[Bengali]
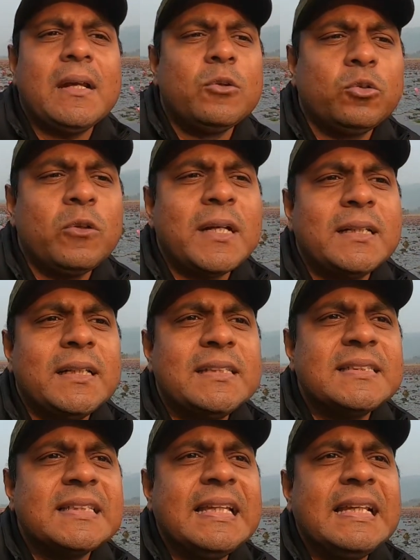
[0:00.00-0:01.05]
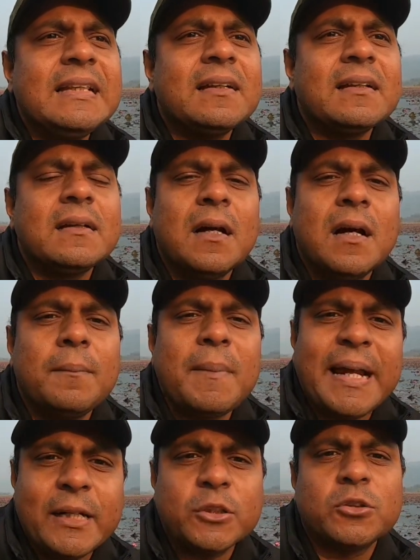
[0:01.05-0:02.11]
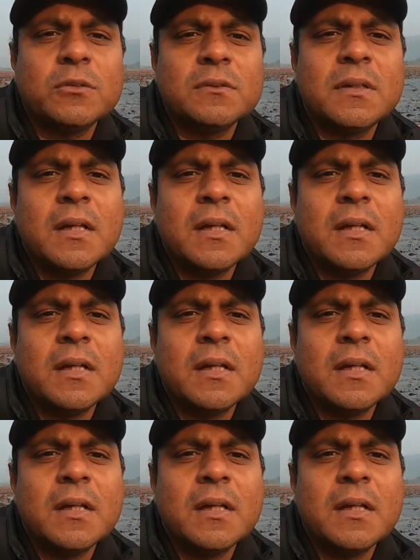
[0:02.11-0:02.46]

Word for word: নতুন একটি স্কিল মাইগ্রেশন